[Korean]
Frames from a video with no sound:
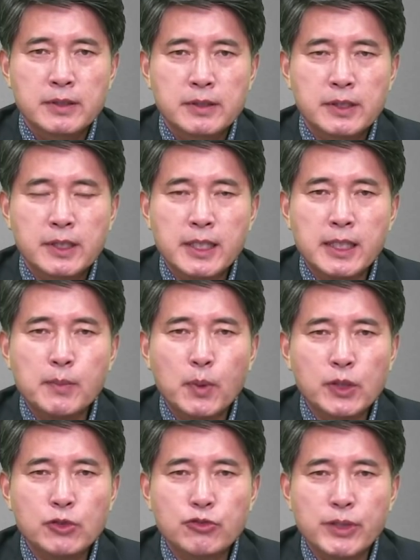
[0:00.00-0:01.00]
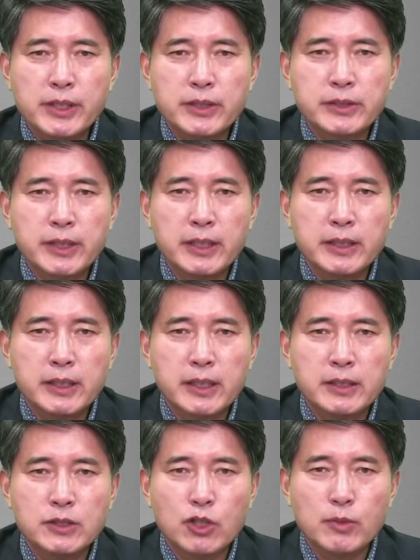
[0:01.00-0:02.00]
특히 일본이 중일전쟁을
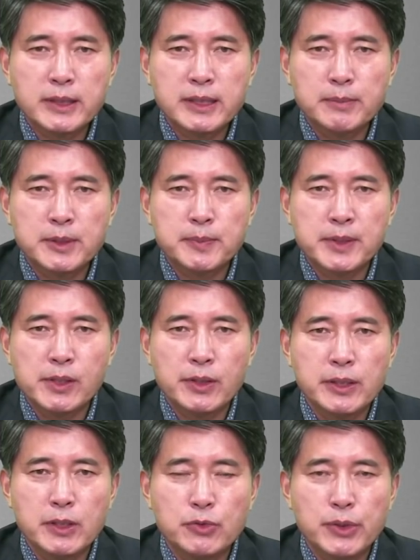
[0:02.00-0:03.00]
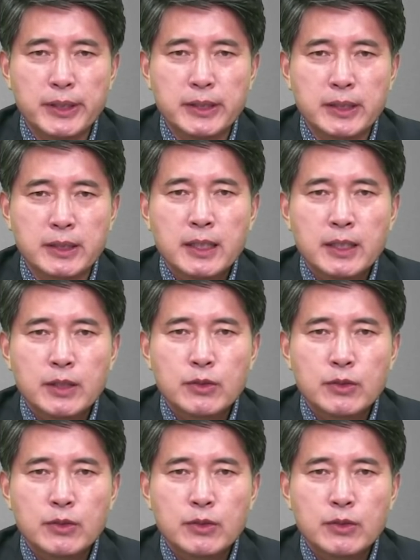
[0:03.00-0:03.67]
일으킨 천구백삼십칠년 이후에는